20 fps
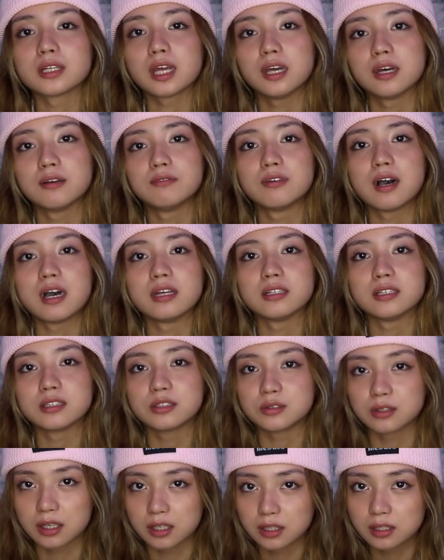naman kay Abana
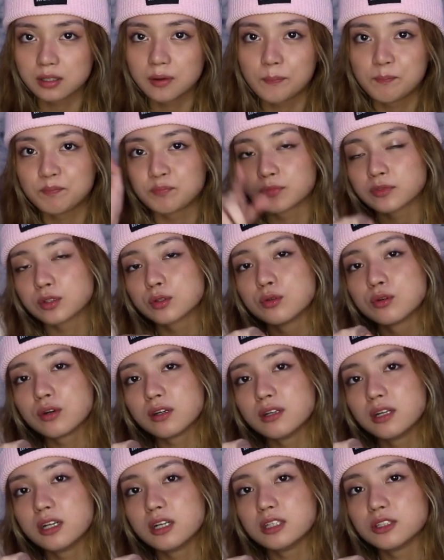ni Greg.
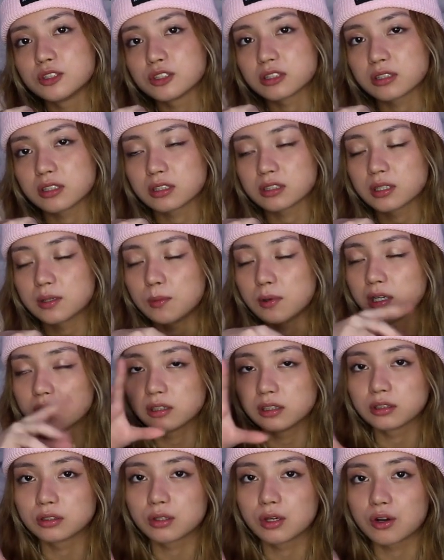Kung kilala niyo siya, sa
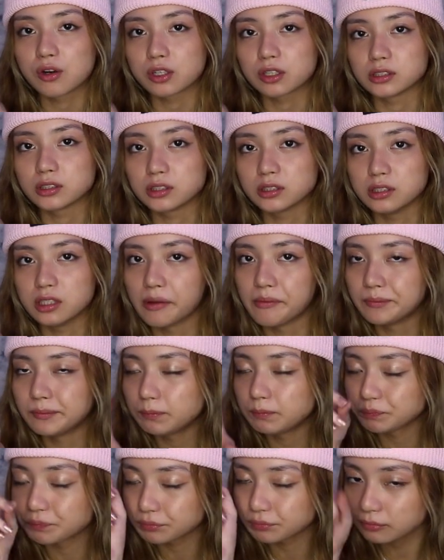mga TikTokers dyan.
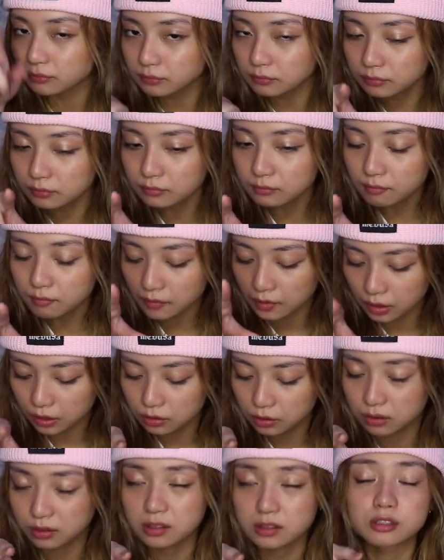
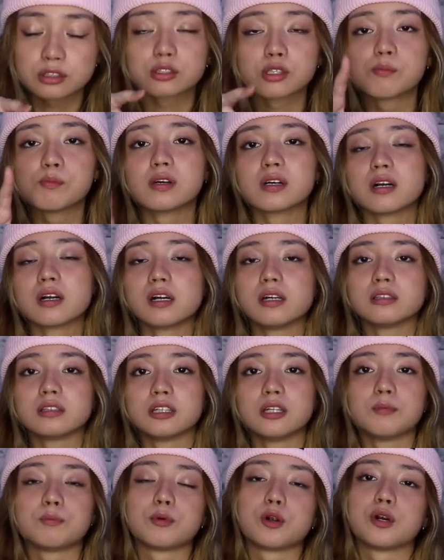Yun, kasi sobrang
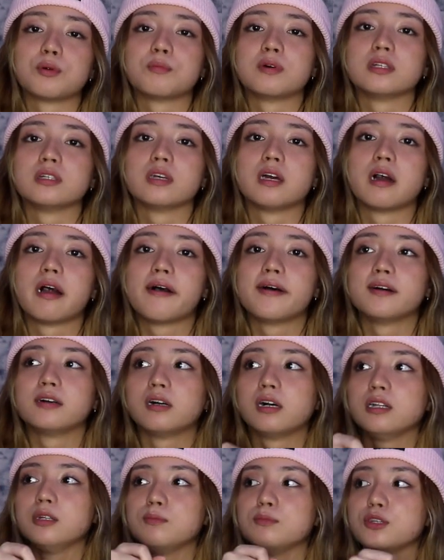gaganda ng forma niya.
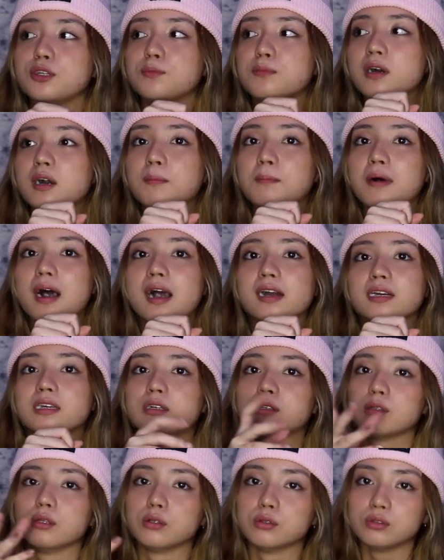Alam niyo, yung mga
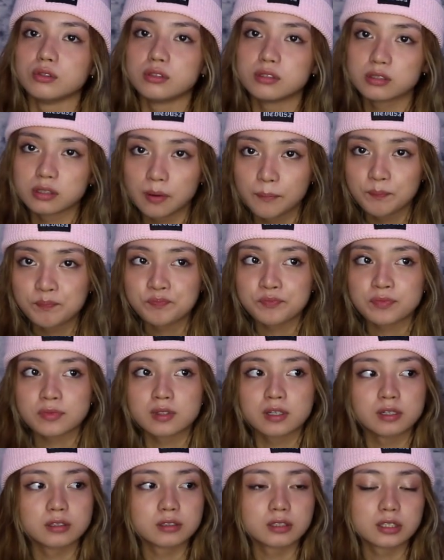baggy clothes.
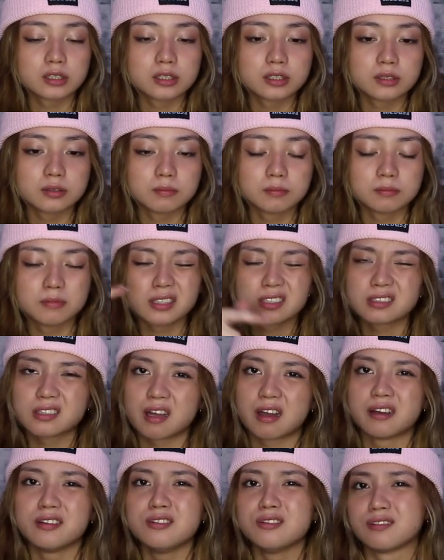Tapos,
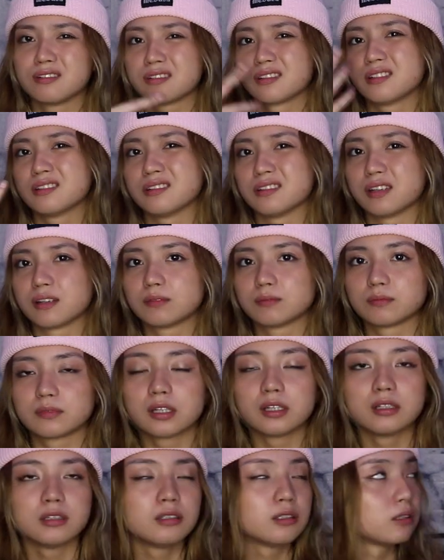basta, ayun, ang ganda.
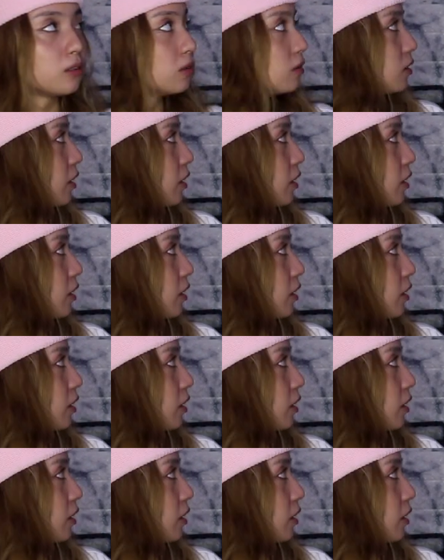Eh,